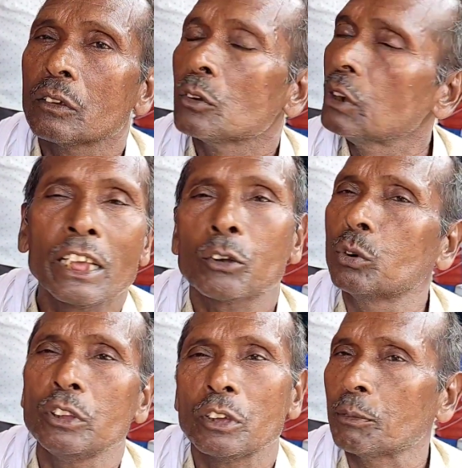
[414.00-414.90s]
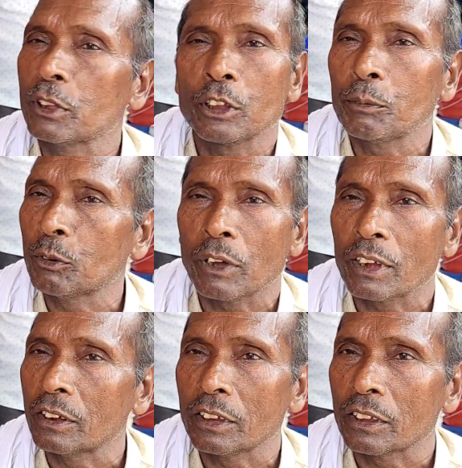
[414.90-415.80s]
कोई ना कोई अभद्र
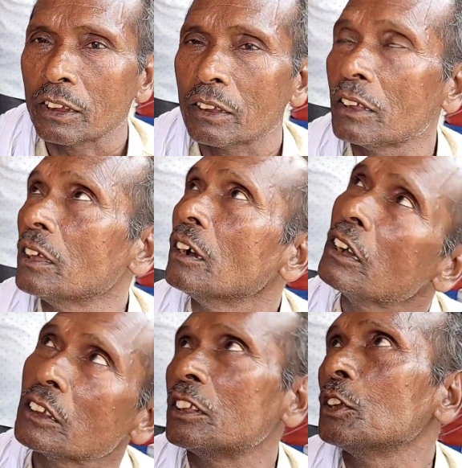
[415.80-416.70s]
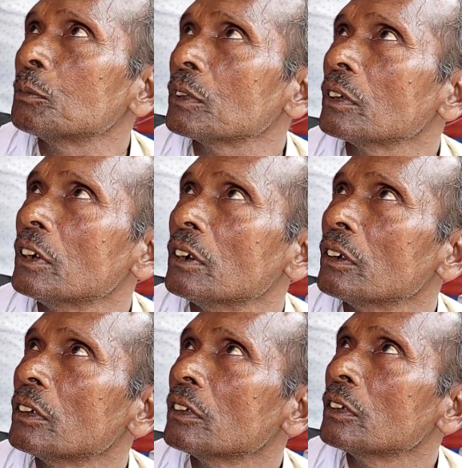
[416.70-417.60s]
व्यवहार नहीं हाँ सिर्फ हाँ
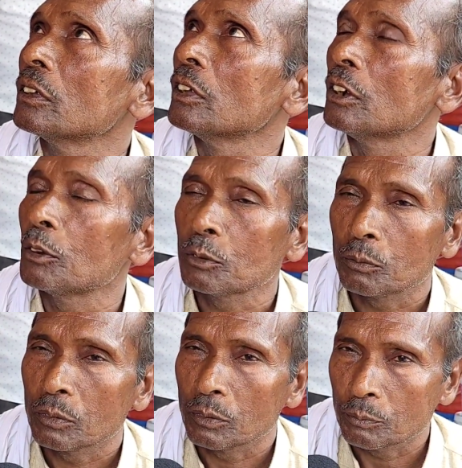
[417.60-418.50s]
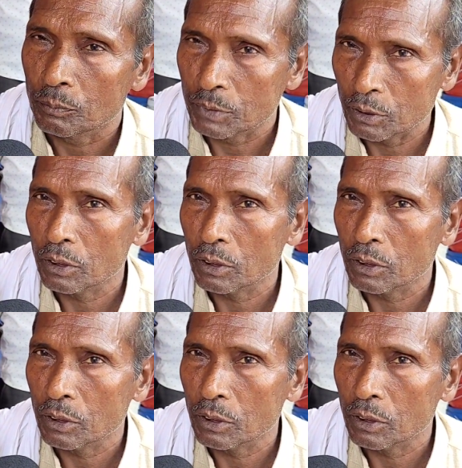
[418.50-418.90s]
हम्म। हाँ क्या